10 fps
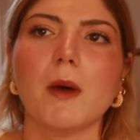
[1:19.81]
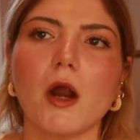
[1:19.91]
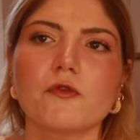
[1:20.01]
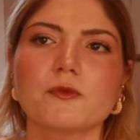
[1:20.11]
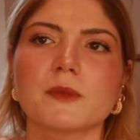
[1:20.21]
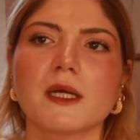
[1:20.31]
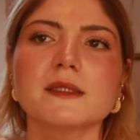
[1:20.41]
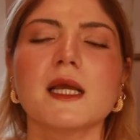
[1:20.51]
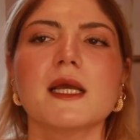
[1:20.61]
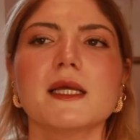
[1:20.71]

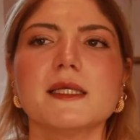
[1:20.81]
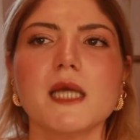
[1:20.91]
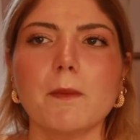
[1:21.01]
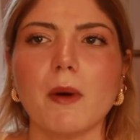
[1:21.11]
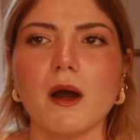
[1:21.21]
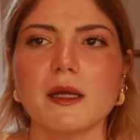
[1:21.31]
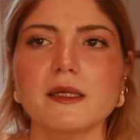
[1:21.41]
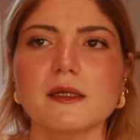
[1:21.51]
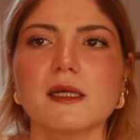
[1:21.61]
parfümden yapay,